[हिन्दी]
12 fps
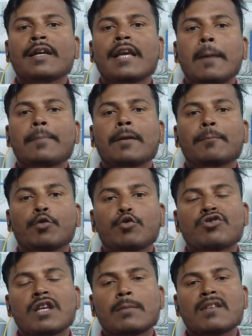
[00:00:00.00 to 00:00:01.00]
या फिर
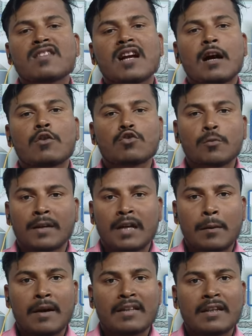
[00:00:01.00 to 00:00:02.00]
ब्रोथ सेविंग्स अकाउंट्स ओपन
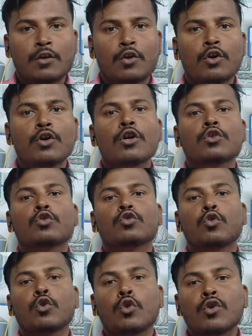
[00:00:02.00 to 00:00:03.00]
करवाते हो तो
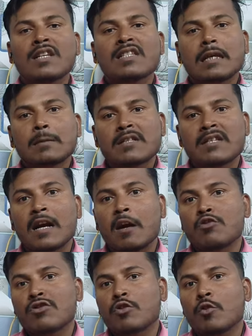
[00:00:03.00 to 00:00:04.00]
दोनों ही सेविंग्स
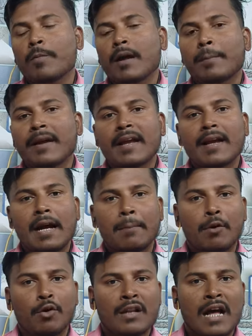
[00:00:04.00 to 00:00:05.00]
अकाउंट्स के ऊपर बैंक ऑफ
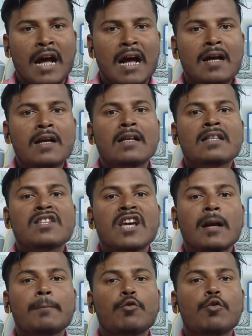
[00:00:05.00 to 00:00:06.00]
बड़ौदा
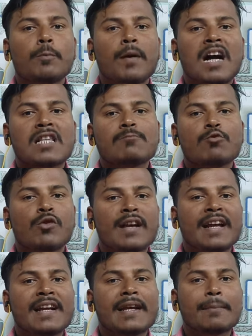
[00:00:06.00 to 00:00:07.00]
चेकबुक पासबुक
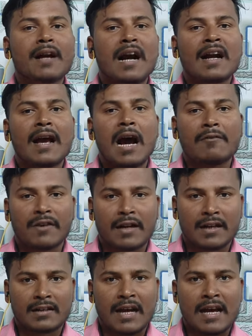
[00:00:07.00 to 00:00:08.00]
एटीएम कार्ड ऑफर
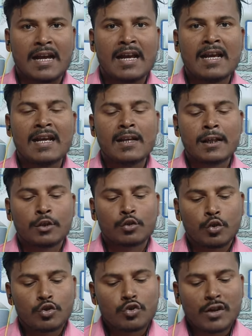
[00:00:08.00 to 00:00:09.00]
करता है
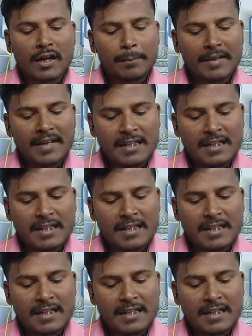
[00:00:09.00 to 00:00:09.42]
दोस्तों अगर हम